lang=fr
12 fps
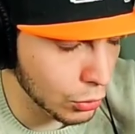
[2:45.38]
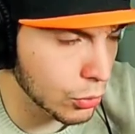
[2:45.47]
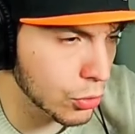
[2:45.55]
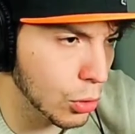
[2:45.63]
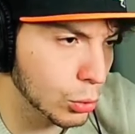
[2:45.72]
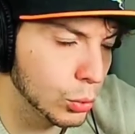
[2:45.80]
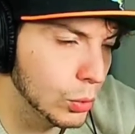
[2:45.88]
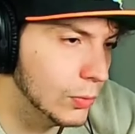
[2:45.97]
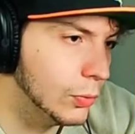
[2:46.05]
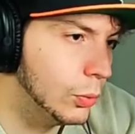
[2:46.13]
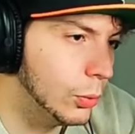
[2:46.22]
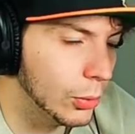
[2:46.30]
Euh, genre, tu
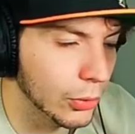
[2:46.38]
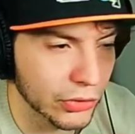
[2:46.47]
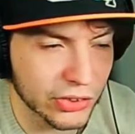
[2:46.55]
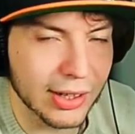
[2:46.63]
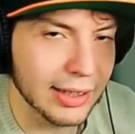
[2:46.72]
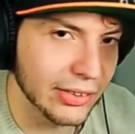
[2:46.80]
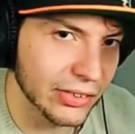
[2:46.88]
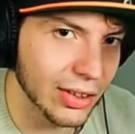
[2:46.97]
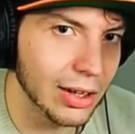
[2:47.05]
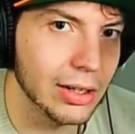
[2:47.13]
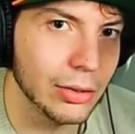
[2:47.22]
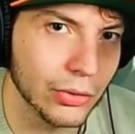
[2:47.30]
confonds et euh, ça,
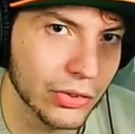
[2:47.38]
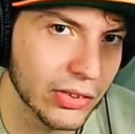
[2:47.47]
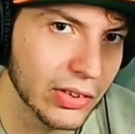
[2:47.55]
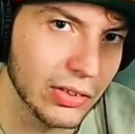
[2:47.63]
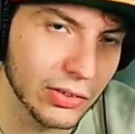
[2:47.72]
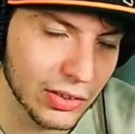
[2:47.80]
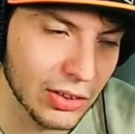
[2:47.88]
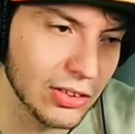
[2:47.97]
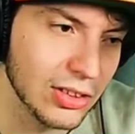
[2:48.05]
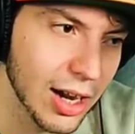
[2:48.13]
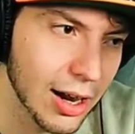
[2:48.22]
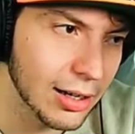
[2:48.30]
SA, c'est
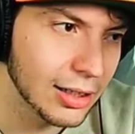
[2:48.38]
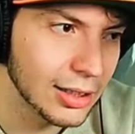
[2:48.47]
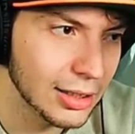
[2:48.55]
dit A,